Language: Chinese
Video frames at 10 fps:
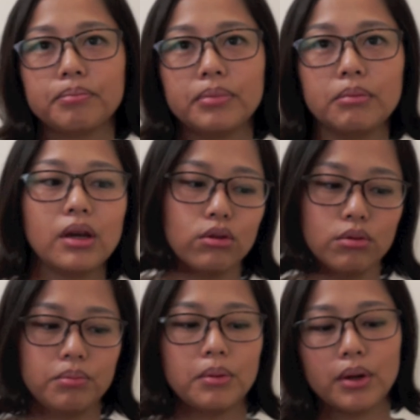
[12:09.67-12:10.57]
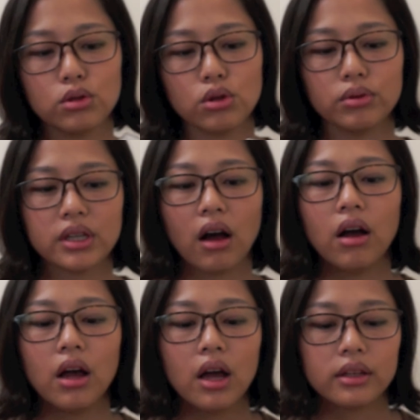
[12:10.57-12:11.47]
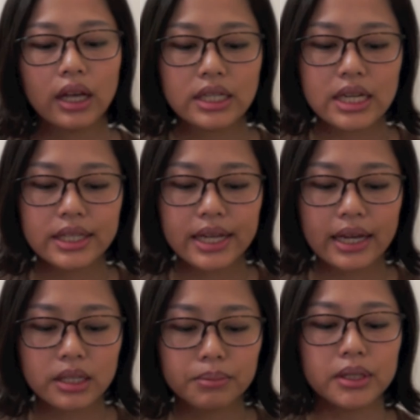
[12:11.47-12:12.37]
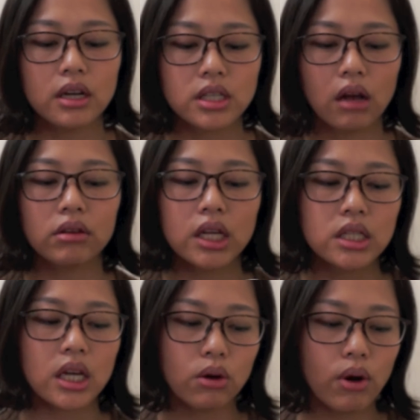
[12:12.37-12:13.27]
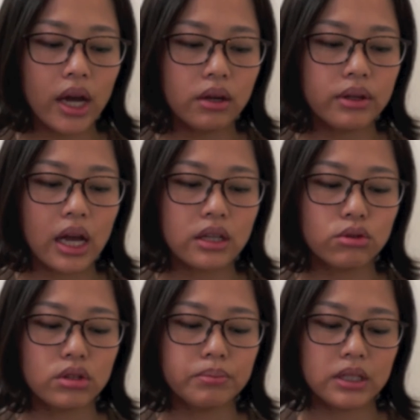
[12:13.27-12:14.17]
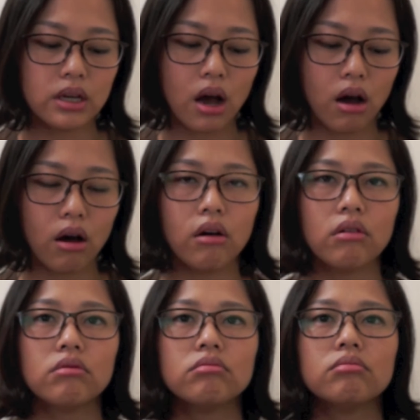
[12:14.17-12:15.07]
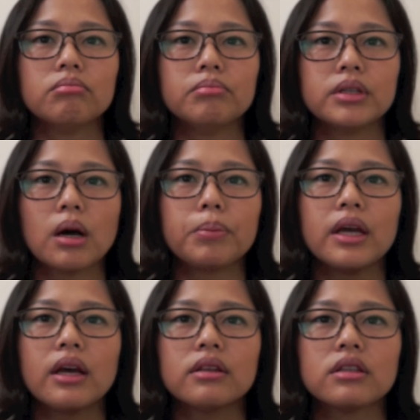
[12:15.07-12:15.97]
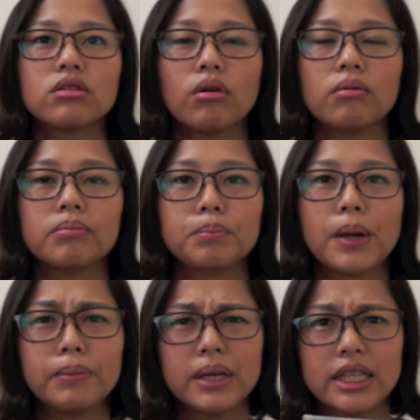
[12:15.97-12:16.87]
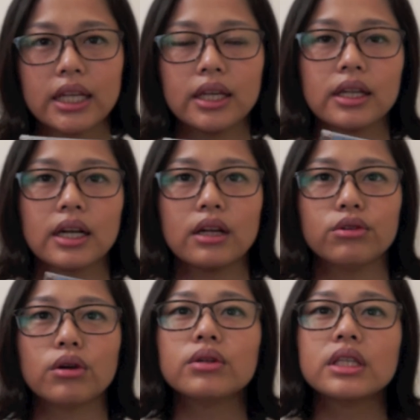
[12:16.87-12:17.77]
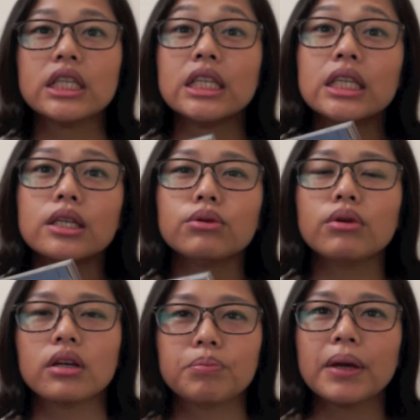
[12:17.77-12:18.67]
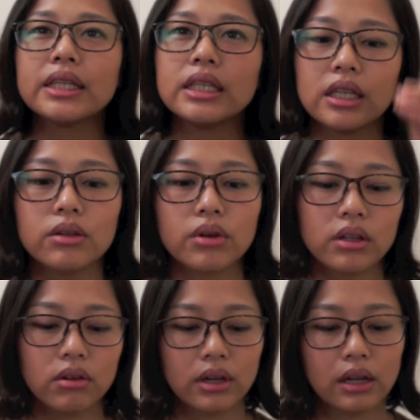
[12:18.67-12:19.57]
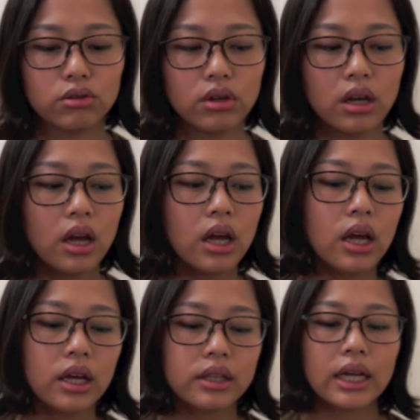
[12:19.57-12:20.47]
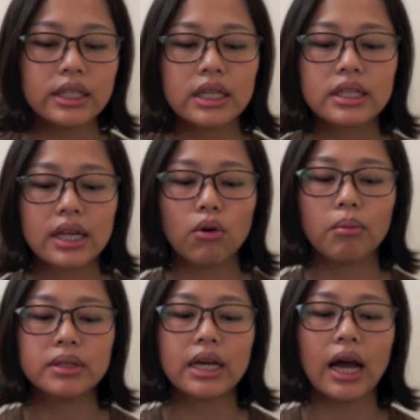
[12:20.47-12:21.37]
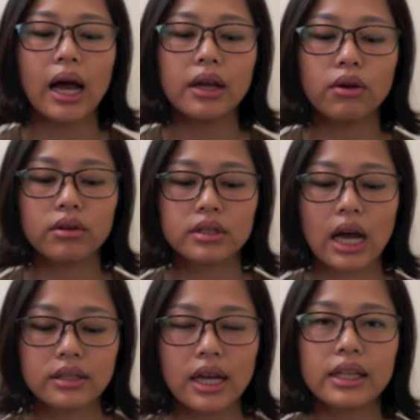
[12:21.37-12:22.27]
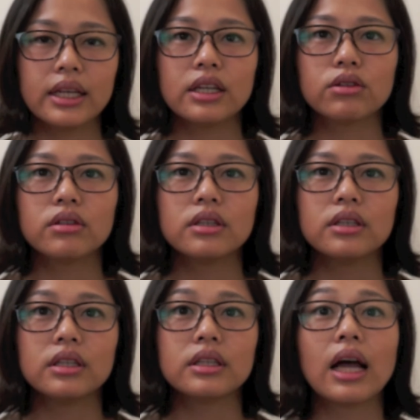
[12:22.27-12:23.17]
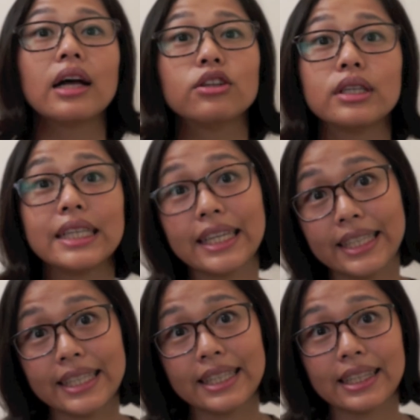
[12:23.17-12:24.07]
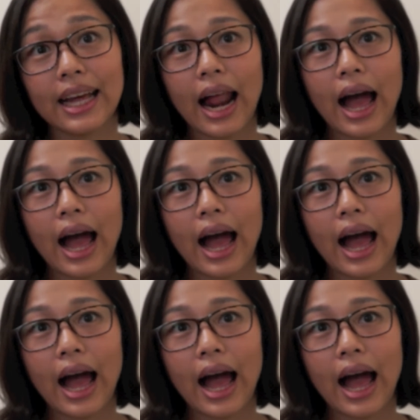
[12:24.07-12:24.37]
并没有，并没有奏效。那现在是比较少听这一块，因为它就是比较。 比较偏那种 baby 在听的感觉，然后轻音乐、背景音乐那种感觉。那现在我们家有常在听的就是，当然就是谢欣子的